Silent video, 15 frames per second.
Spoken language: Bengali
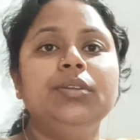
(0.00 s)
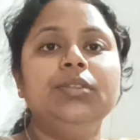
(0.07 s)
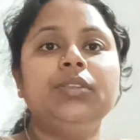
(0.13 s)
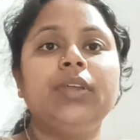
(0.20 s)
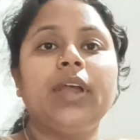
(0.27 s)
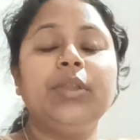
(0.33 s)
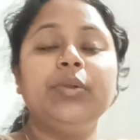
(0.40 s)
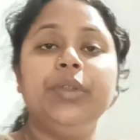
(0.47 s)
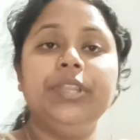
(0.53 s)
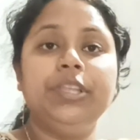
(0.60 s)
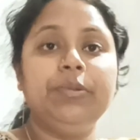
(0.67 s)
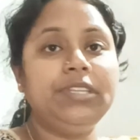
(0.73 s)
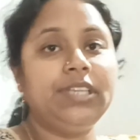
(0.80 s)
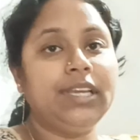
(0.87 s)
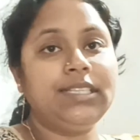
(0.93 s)
তো এখন ঘড়িতে
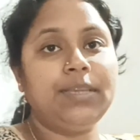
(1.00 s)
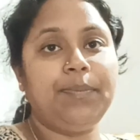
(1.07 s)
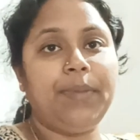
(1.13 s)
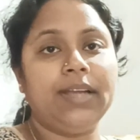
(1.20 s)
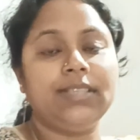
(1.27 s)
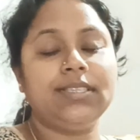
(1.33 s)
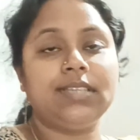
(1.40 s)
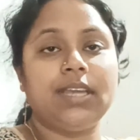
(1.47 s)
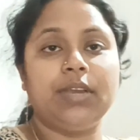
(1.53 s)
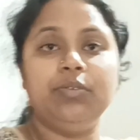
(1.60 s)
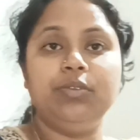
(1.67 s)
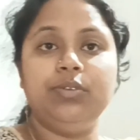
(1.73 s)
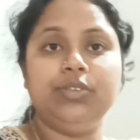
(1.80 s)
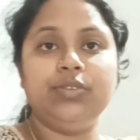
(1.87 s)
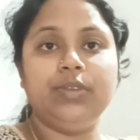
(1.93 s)
বেজে গেছে পাঁচটা
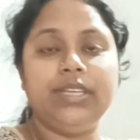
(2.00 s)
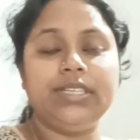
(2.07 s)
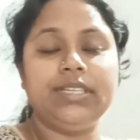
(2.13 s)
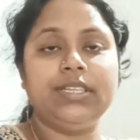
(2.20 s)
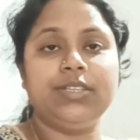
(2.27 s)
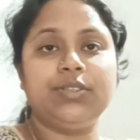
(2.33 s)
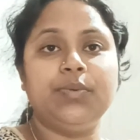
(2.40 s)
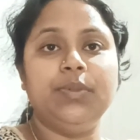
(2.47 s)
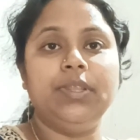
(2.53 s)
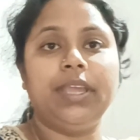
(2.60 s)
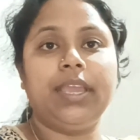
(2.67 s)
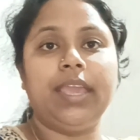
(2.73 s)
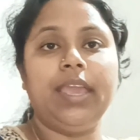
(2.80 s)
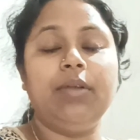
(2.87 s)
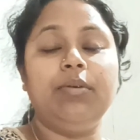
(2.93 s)
গুড্ডু চলে এসেছে স্কুল
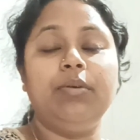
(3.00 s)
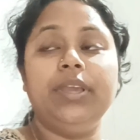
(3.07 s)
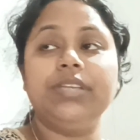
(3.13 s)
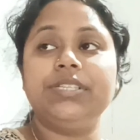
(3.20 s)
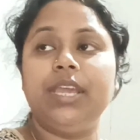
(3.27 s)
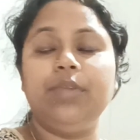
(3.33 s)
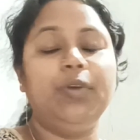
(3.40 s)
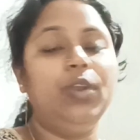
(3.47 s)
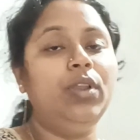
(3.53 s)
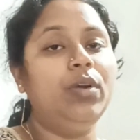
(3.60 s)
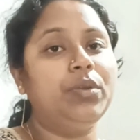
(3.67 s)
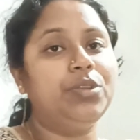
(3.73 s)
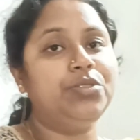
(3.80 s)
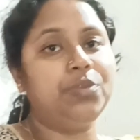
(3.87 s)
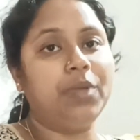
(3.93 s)
থেকে ও এসেই বললো
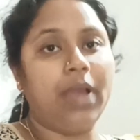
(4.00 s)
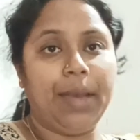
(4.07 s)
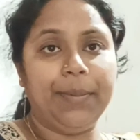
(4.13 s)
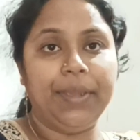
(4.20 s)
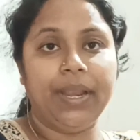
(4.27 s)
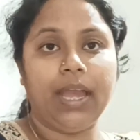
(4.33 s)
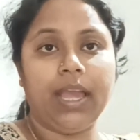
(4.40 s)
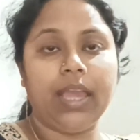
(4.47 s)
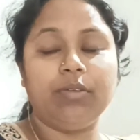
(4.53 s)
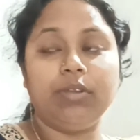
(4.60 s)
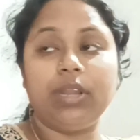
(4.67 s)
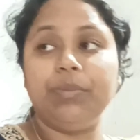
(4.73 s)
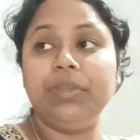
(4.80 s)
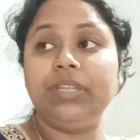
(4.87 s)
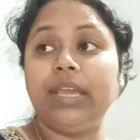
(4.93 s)
কিছু খাবে না এখন
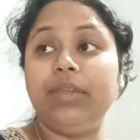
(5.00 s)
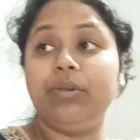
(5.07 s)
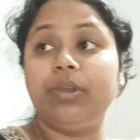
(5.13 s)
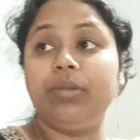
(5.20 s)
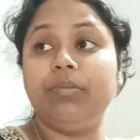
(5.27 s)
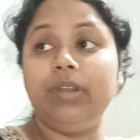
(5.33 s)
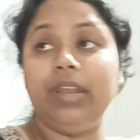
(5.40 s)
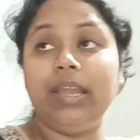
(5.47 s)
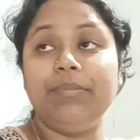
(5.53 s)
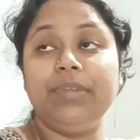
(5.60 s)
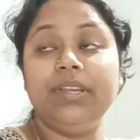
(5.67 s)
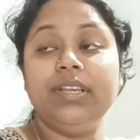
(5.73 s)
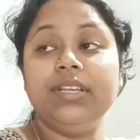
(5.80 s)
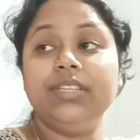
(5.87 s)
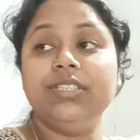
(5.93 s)
আমি তাই ওকে বললাম
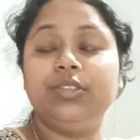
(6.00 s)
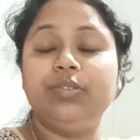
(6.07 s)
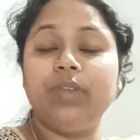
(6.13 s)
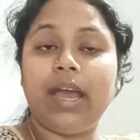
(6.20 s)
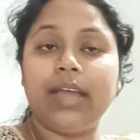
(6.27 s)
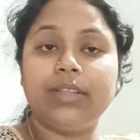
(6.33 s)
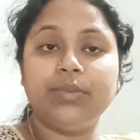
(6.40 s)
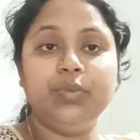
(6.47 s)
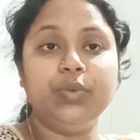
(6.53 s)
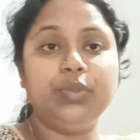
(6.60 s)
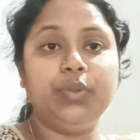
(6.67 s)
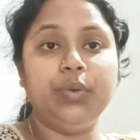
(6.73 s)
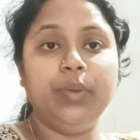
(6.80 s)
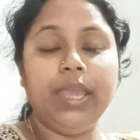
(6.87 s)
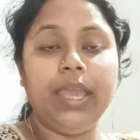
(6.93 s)
যে তুই হাত মুখ
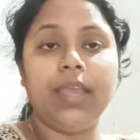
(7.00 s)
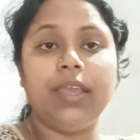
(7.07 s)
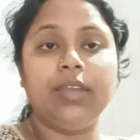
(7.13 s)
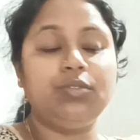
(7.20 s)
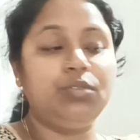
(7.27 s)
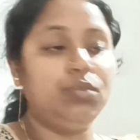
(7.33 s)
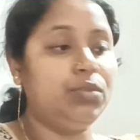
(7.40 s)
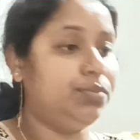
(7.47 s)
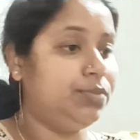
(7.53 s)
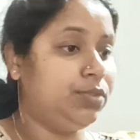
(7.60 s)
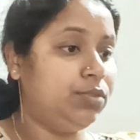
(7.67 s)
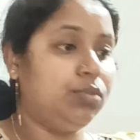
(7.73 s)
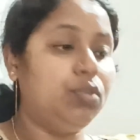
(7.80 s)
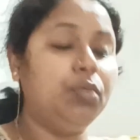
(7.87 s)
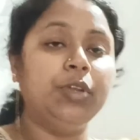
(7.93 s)
ধুয়ে একটু
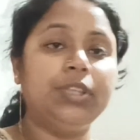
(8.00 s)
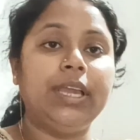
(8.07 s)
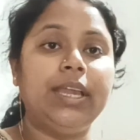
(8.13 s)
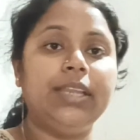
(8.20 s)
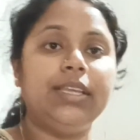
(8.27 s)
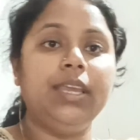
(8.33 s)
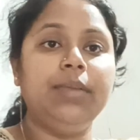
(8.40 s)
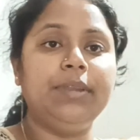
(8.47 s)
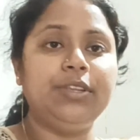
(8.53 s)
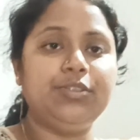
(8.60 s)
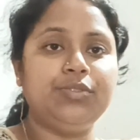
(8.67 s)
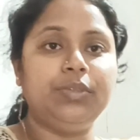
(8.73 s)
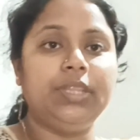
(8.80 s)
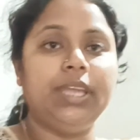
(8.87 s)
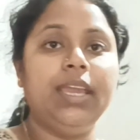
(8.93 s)
ঘুমোতে আর কি মানে
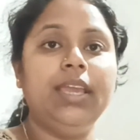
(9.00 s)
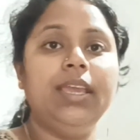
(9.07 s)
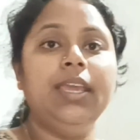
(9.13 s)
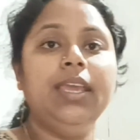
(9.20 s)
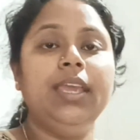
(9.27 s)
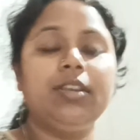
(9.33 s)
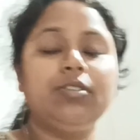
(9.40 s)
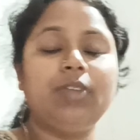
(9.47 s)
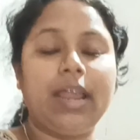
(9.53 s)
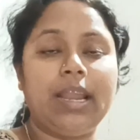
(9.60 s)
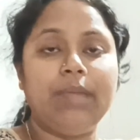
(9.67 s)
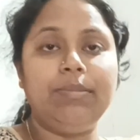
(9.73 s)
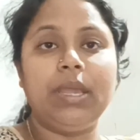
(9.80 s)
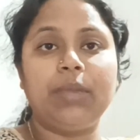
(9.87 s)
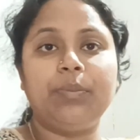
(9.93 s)
শুতে একটু
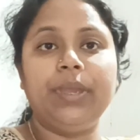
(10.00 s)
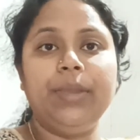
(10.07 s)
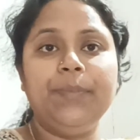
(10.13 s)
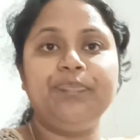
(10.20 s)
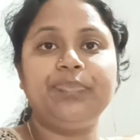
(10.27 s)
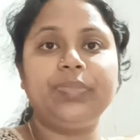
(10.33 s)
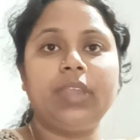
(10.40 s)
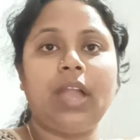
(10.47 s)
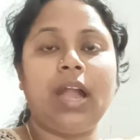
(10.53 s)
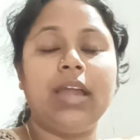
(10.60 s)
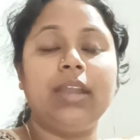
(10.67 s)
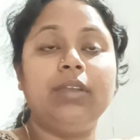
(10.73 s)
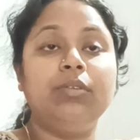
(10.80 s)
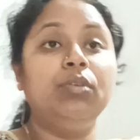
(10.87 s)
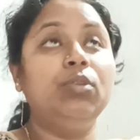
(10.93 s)
আরাম লাগবে আর
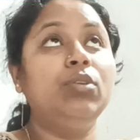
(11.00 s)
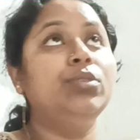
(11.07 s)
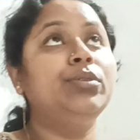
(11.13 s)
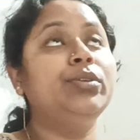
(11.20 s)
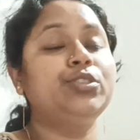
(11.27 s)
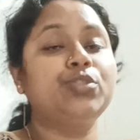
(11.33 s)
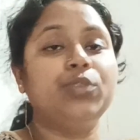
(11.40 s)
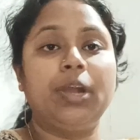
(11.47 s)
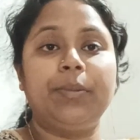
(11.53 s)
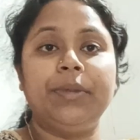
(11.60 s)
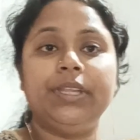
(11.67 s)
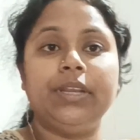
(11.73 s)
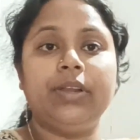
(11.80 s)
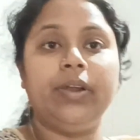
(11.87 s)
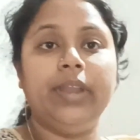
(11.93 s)
ও
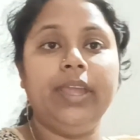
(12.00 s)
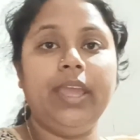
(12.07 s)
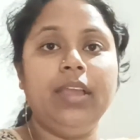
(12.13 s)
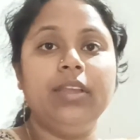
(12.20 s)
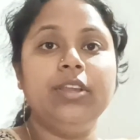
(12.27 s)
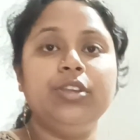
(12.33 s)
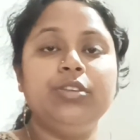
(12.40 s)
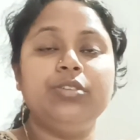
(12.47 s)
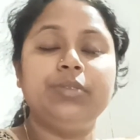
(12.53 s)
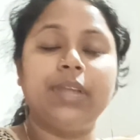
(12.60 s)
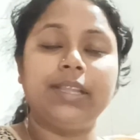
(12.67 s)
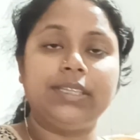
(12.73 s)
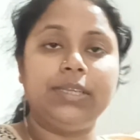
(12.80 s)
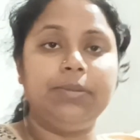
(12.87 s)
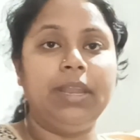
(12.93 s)
আমাদের ঘরে
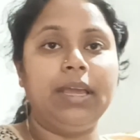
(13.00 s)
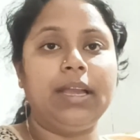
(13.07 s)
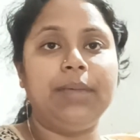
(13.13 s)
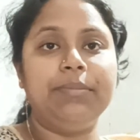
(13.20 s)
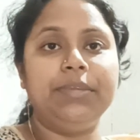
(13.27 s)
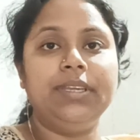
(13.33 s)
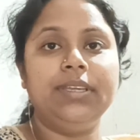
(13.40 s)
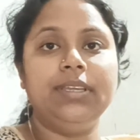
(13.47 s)
রাত্রেবেলা খাবে